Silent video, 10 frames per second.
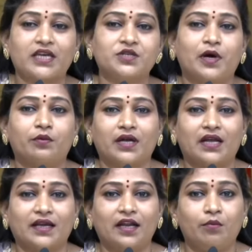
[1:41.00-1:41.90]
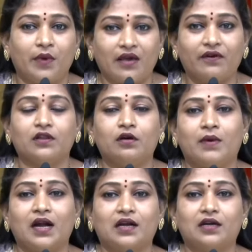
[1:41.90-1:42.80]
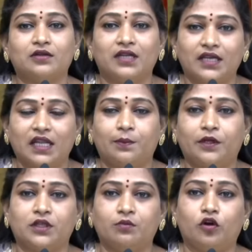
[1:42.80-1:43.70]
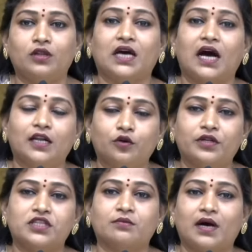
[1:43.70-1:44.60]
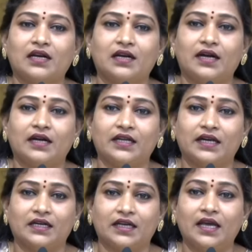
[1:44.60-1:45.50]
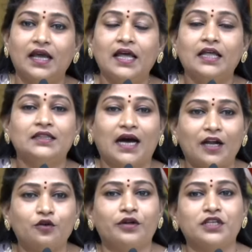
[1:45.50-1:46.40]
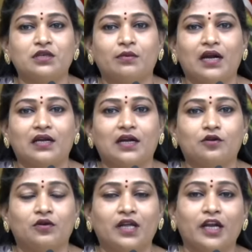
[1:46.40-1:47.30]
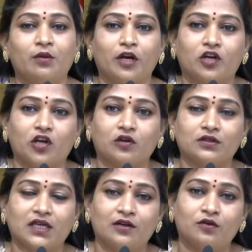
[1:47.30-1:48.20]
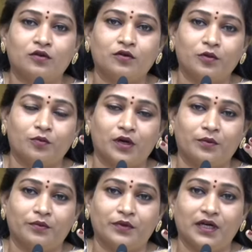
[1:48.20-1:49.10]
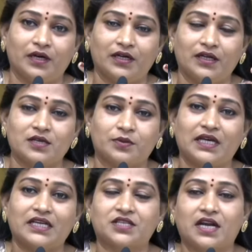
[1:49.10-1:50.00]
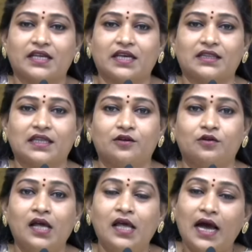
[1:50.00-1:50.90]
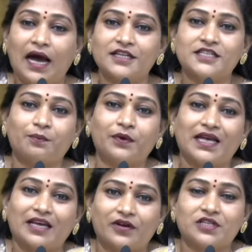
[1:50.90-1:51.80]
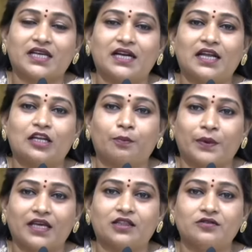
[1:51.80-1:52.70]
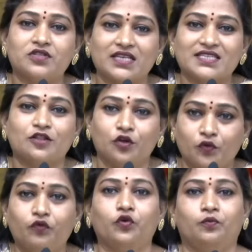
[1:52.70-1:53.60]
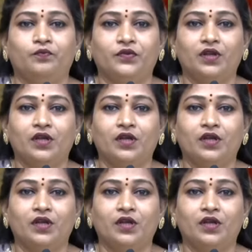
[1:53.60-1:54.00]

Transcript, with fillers: లోకేష్ బాబు గారు కానీ మేమందరం మాట్లాడుతున్న ఈ నేపథ్యంలో దాని గురించి మాట్లాడండి అంటే దాని గురించి మాట్లాడకుండా నేను మెట్లు ఎక్కుతాను ఏంటది దర్శనానికి వెళ్తాను అని చెప్పి డైవర్ట్ చేయడానికి ప్రయత్నం చేసింది నువ్వు